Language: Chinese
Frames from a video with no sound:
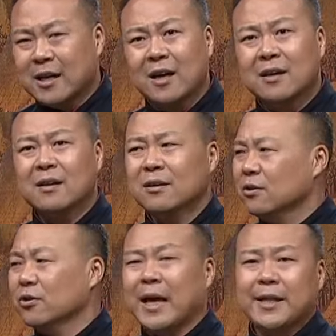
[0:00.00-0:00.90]
下长戈
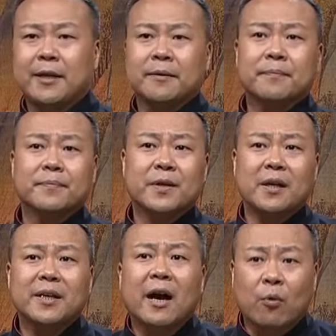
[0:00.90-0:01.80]
就下地，
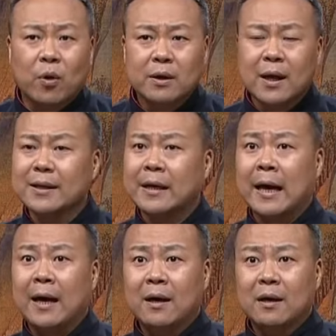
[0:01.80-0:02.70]
下地干活。那当
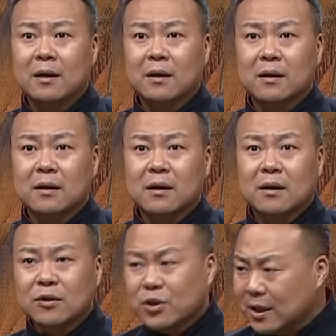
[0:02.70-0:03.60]
然，
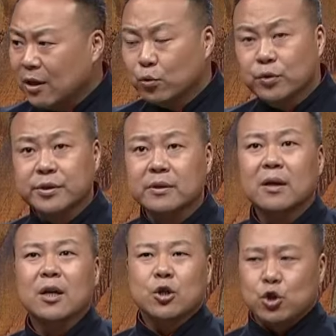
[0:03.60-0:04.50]
既然如
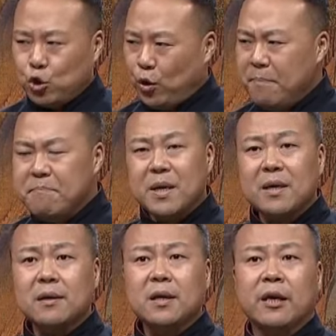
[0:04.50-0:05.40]
此，全
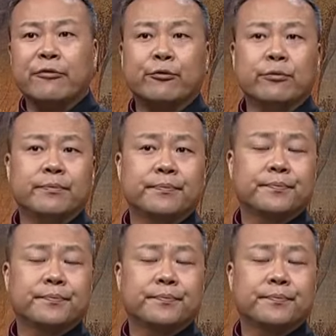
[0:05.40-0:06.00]
民一服，